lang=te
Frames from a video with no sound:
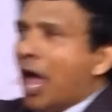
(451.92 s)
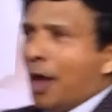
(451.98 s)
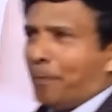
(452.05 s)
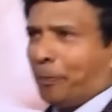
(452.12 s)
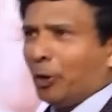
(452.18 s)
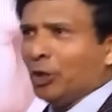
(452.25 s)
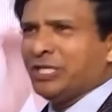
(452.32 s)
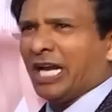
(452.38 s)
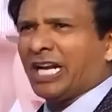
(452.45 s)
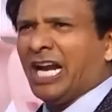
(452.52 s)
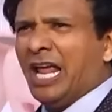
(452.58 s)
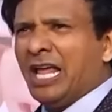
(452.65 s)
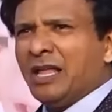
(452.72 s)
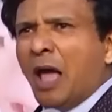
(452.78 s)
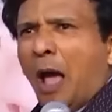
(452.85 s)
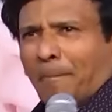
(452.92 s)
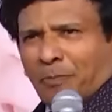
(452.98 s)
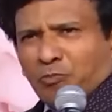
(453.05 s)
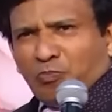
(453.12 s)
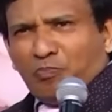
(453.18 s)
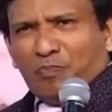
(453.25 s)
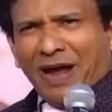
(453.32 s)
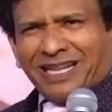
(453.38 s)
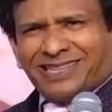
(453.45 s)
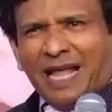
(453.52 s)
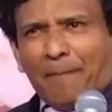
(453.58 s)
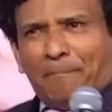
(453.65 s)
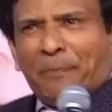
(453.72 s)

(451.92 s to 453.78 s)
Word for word: ఎప్పుడు జరగని భర్త